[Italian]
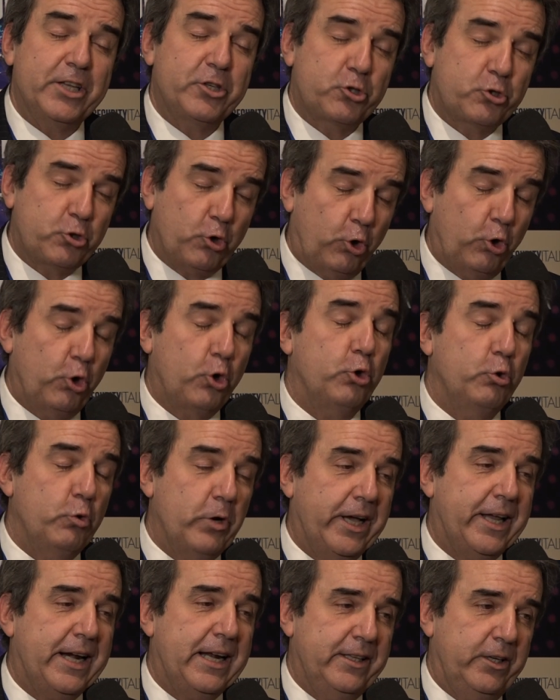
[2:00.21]
solo con
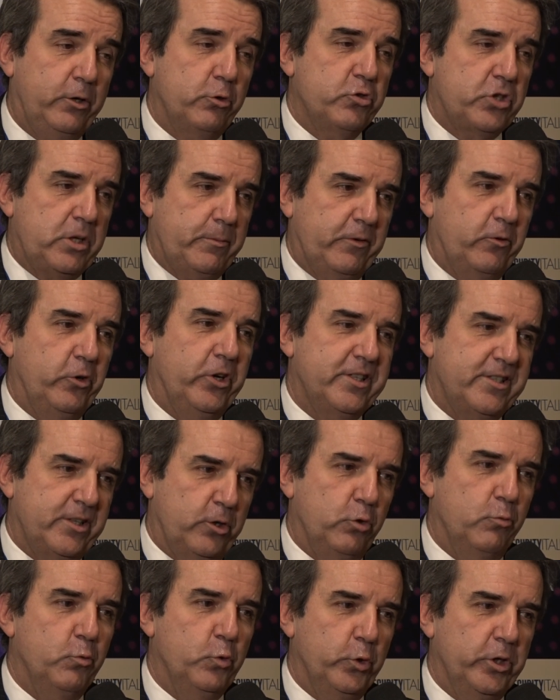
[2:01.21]
una grande consapevolezza
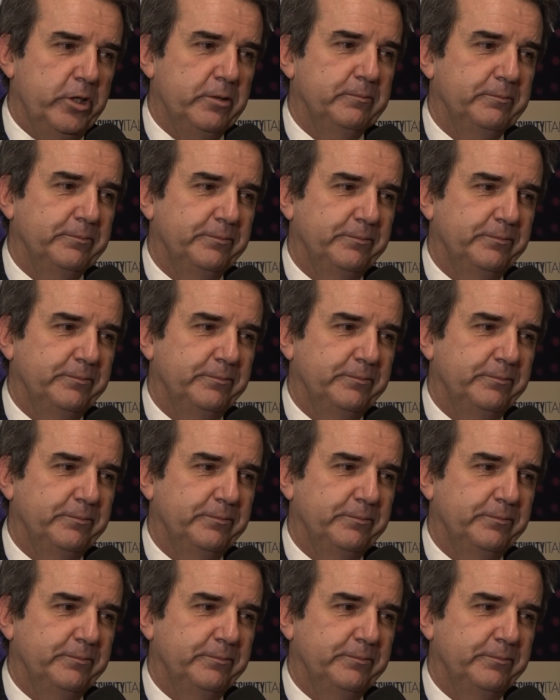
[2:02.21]
comune.